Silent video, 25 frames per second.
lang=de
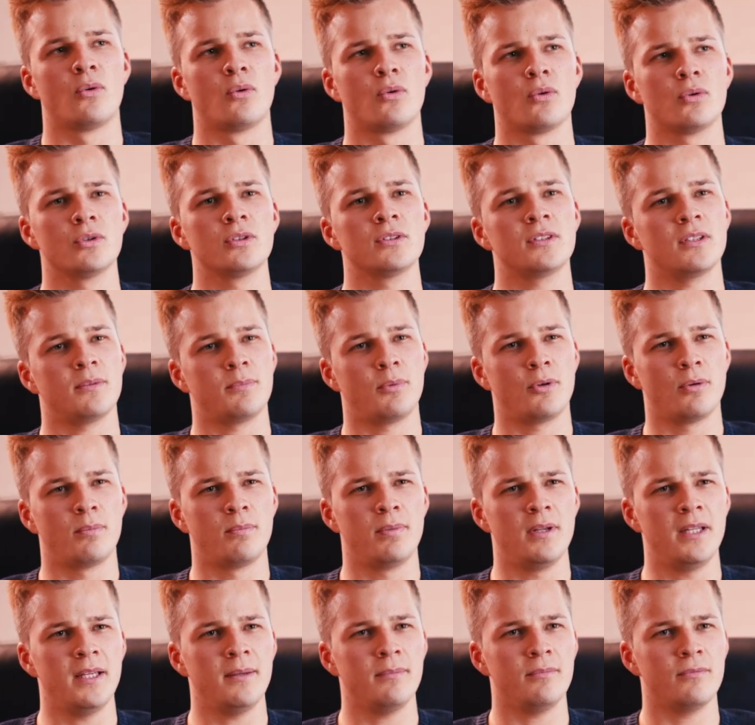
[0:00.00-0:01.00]
Unser
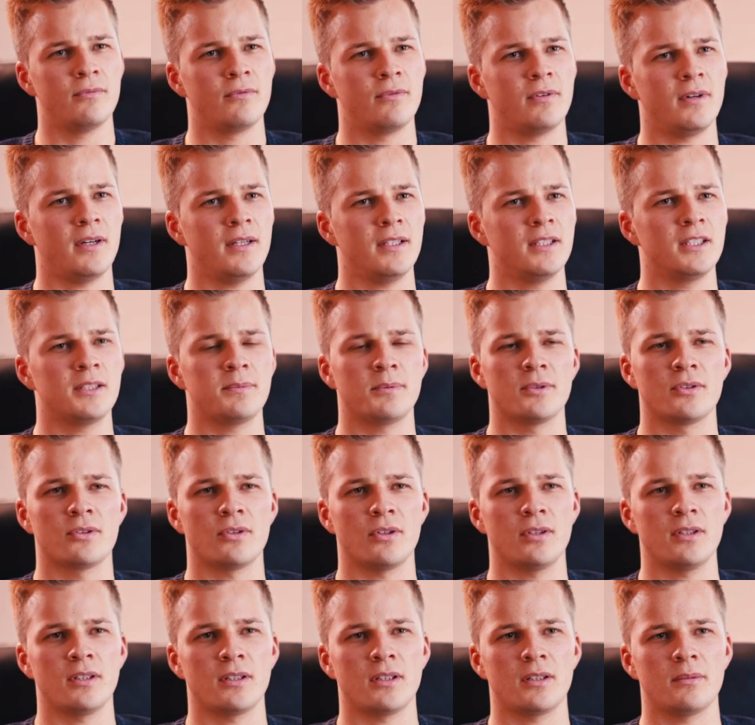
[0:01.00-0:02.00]
Problem war
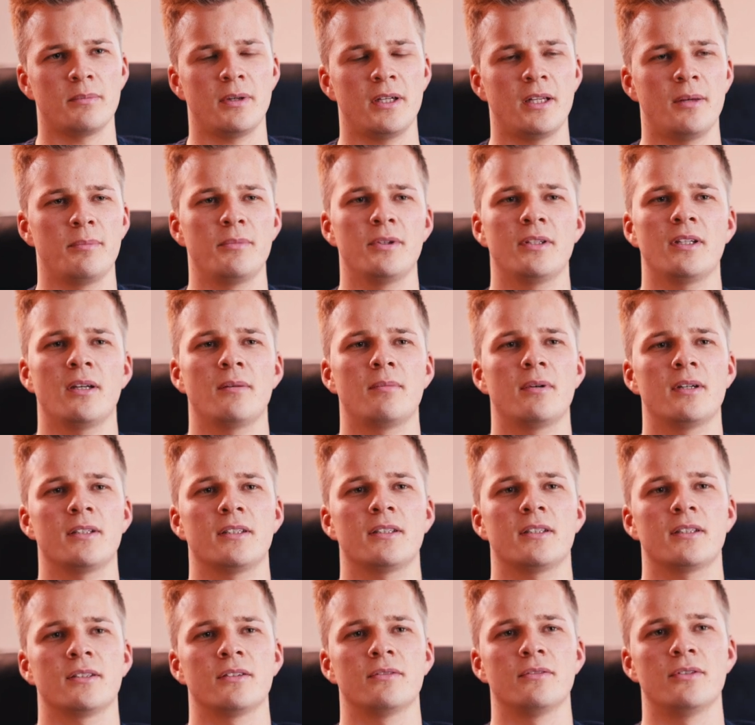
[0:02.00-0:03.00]
insbesondere bei der
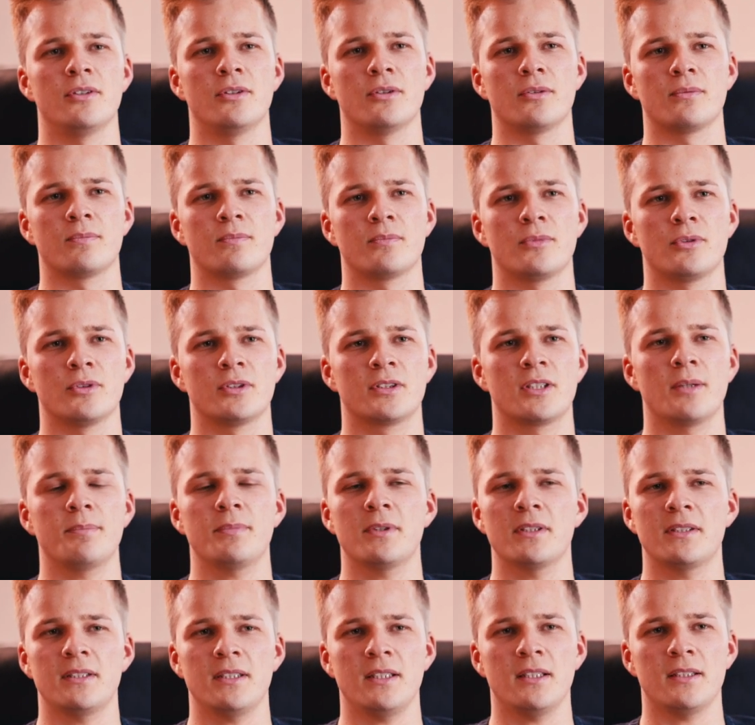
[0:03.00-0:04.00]
Mitarbeitergewinnung. Uns
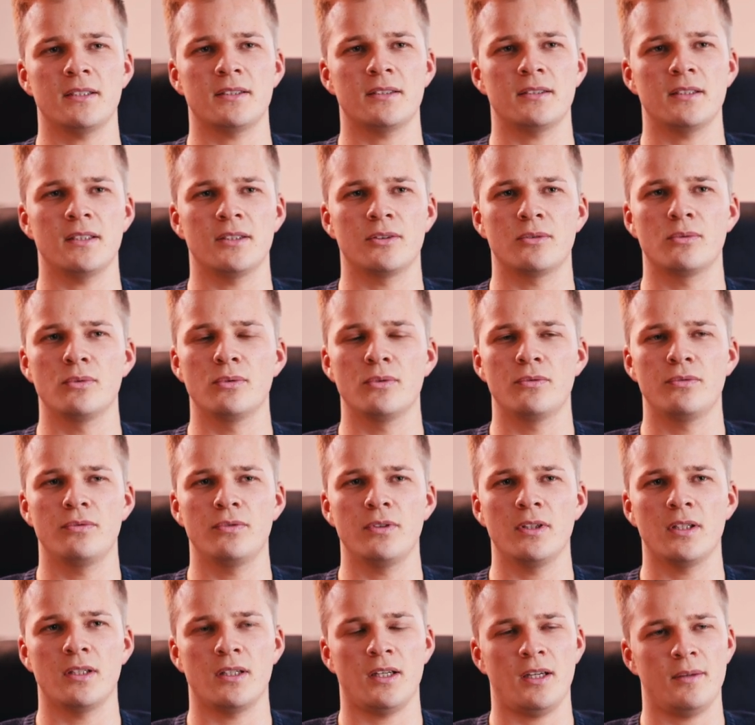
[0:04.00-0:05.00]
gibt es erst seit gut
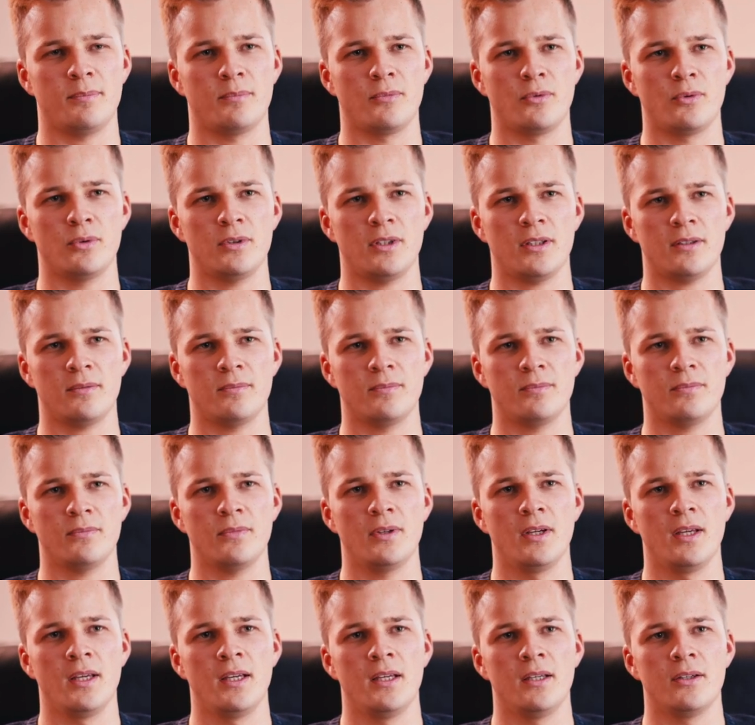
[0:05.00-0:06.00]
viereinhalb Monaten
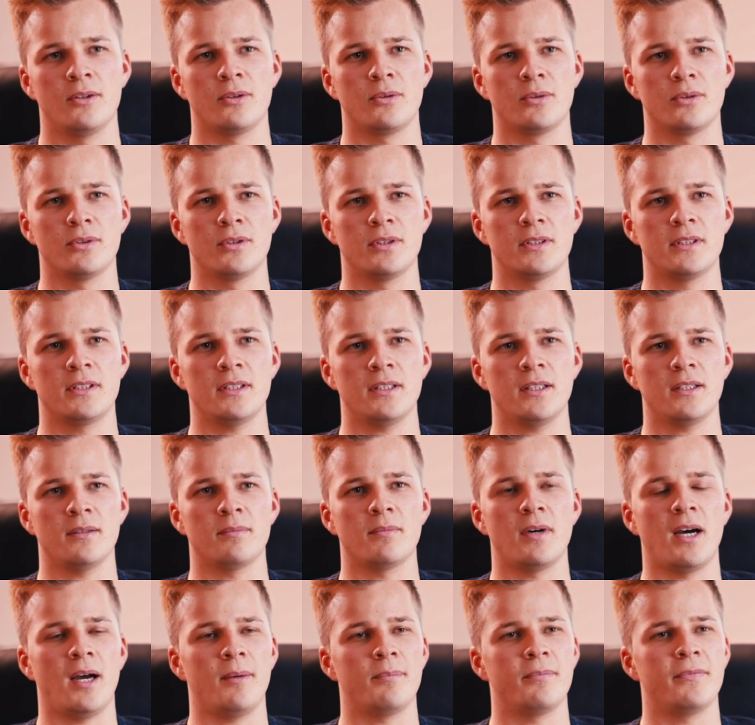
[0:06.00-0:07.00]
und
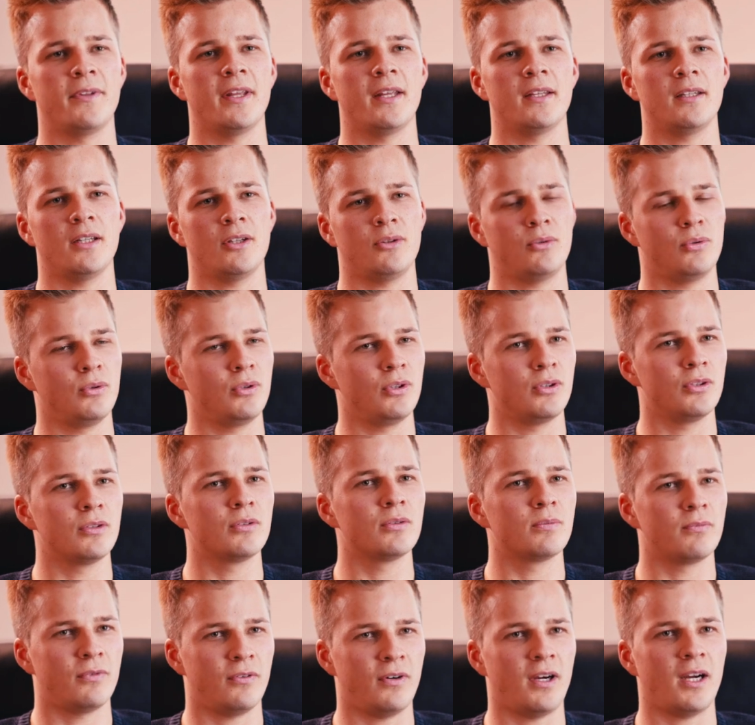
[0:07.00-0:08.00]
ähm, haben dann
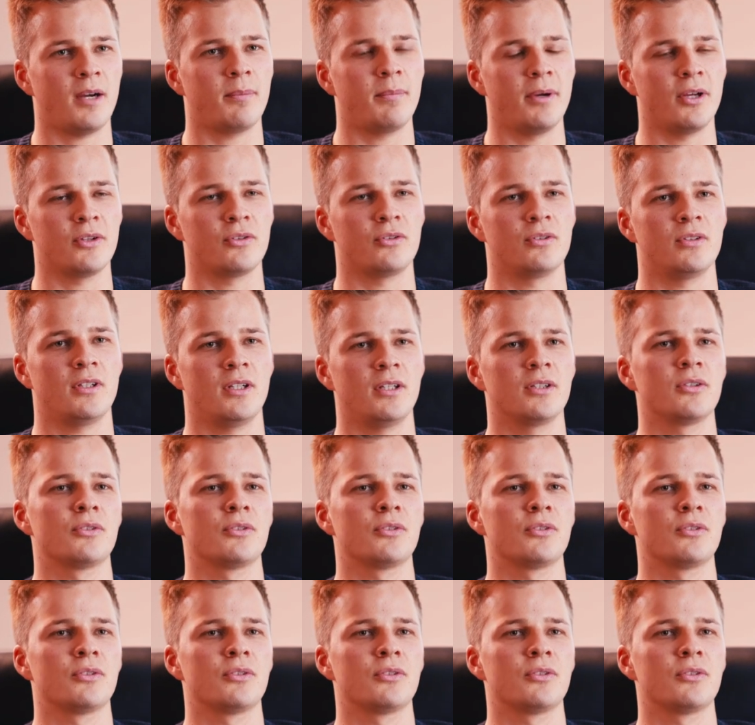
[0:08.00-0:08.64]
natürlich Fachpersonal